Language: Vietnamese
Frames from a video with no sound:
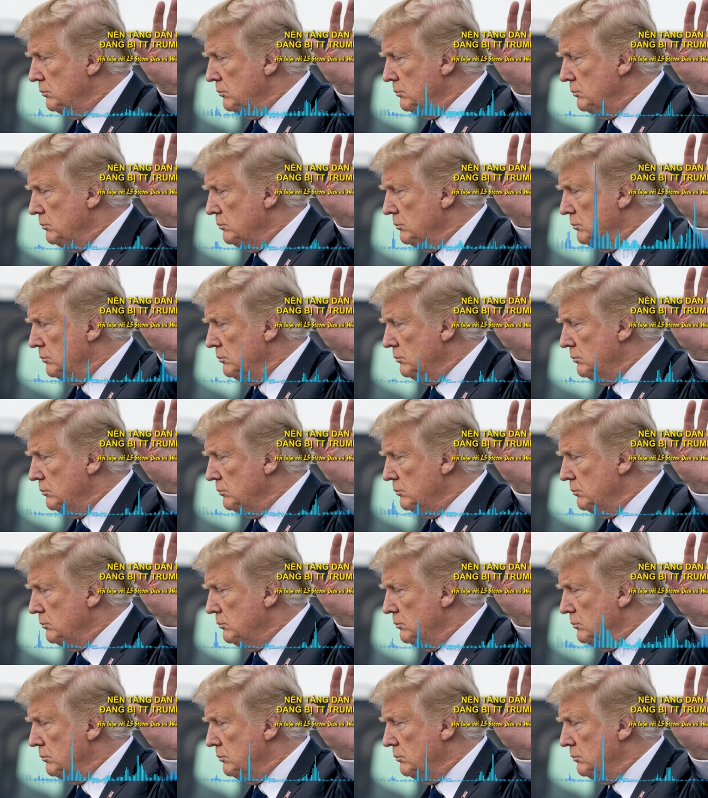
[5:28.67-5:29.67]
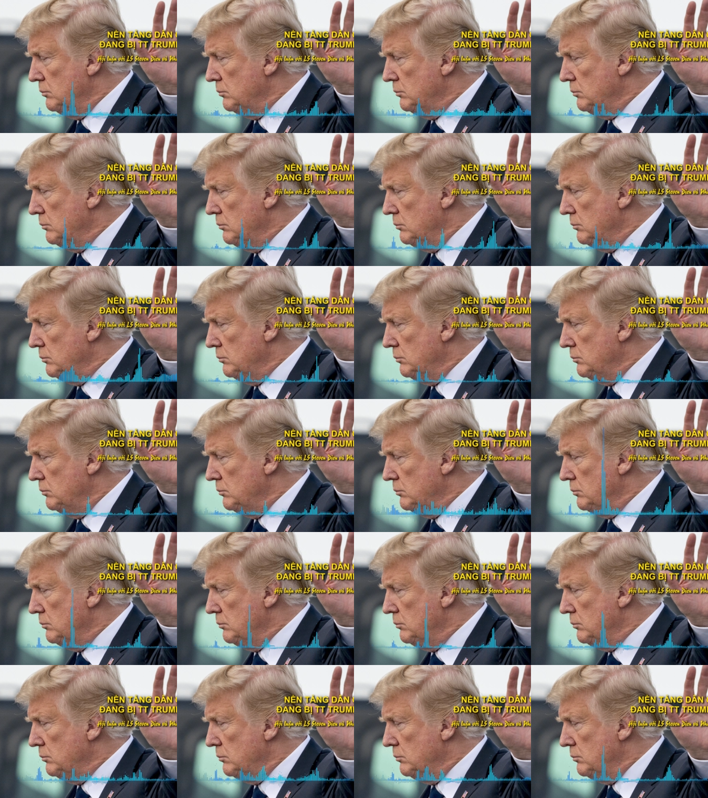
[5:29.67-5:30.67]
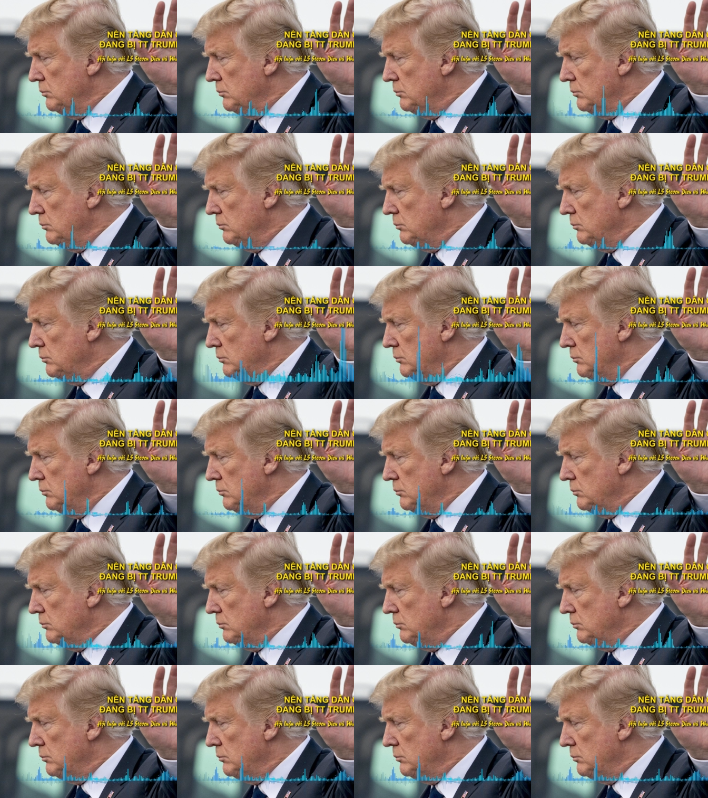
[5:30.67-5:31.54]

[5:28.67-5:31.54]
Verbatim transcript: chúng ta có thể nói là cái sự phục vụ